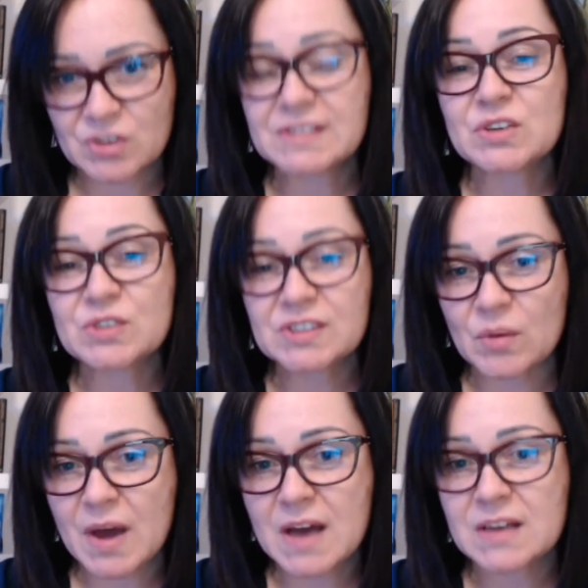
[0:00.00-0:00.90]
Jest to
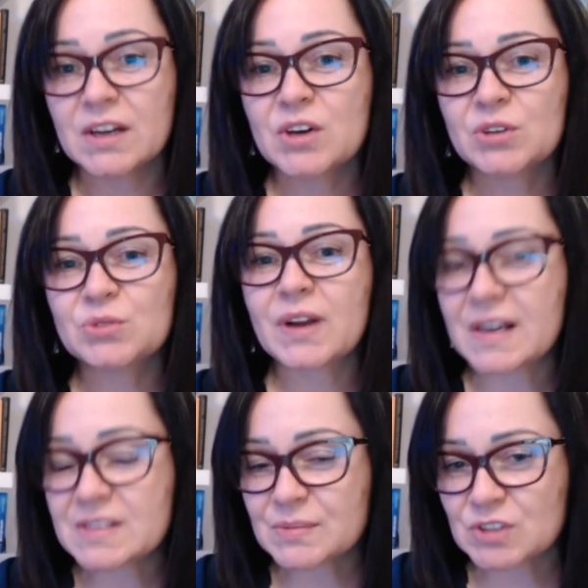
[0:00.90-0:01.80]
osoba, która
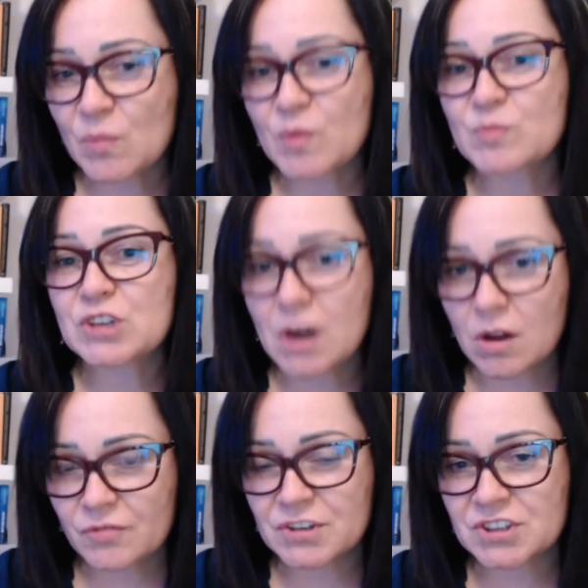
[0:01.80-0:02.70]
razem z Tobą
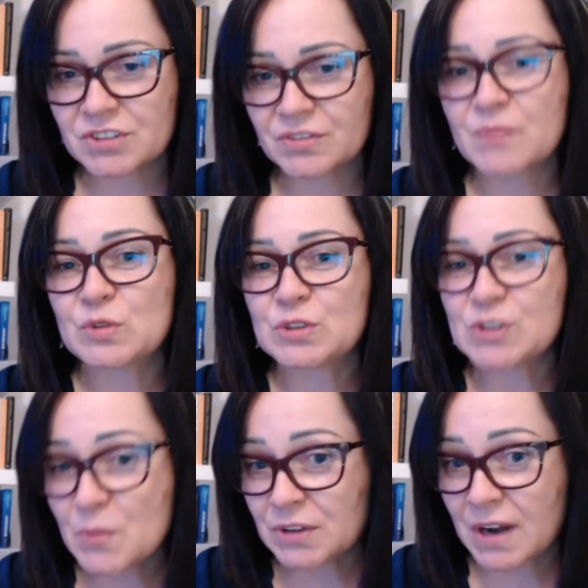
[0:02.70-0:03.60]
przyglądnie się temu, co
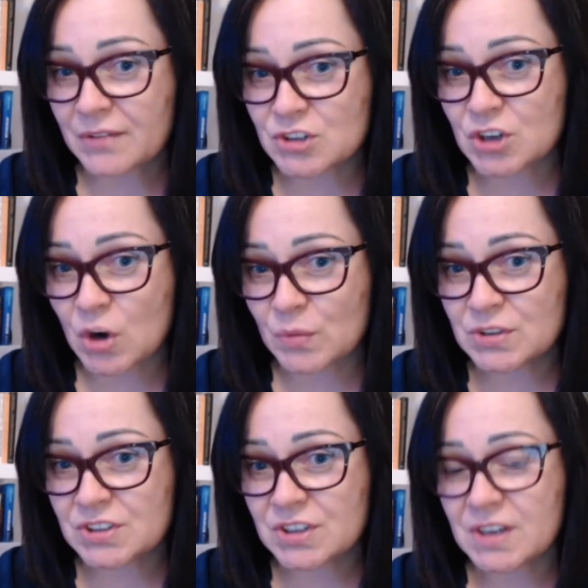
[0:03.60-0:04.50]
potrafisz
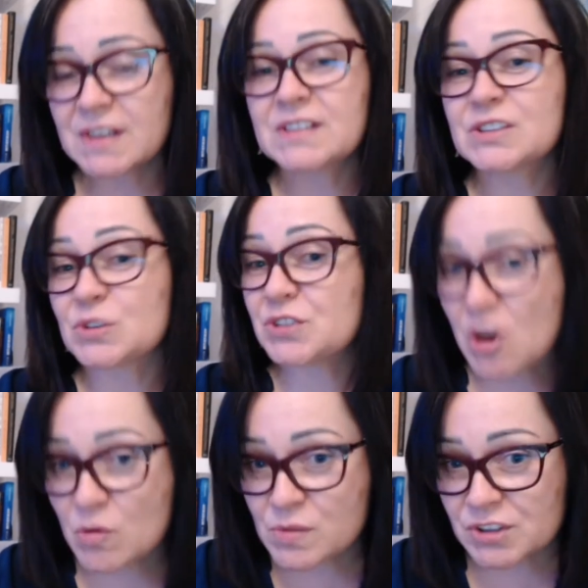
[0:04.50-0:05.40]
robić, co
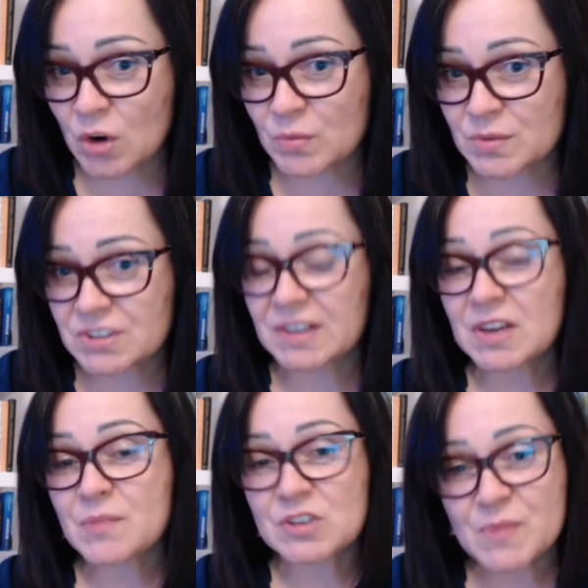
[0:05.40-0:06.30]
chciałbyś robić,
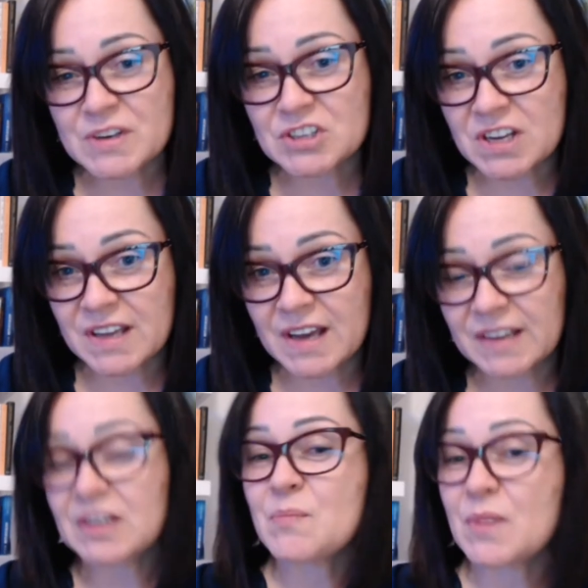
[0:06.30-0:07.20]
jakie masz marzenia,
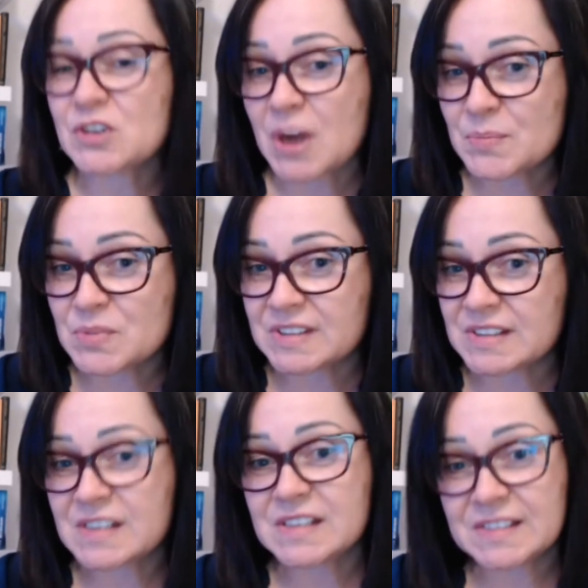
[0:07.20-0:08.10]
jakie masz
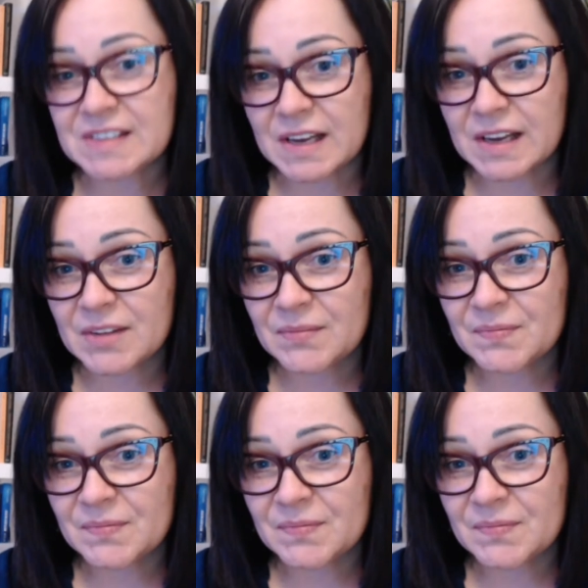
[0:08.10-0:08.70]
ambicje i cele